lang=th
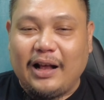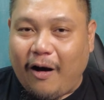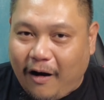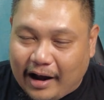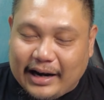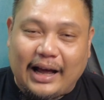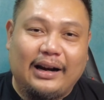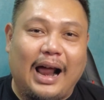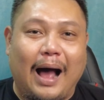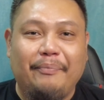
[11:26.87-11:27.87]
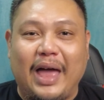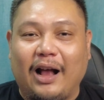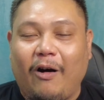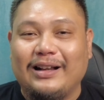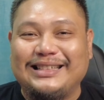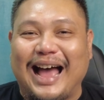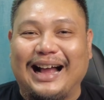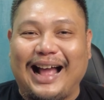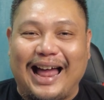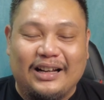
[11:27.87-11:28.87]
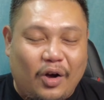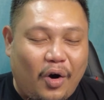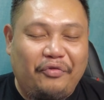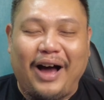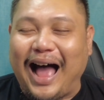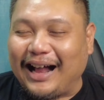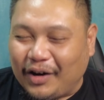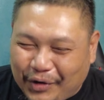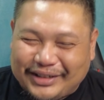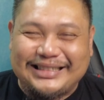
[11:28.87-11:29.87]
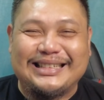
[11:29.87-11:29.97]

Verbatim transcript: ก่อนนะครับ แต่ก่อนจากการก็ฝากกด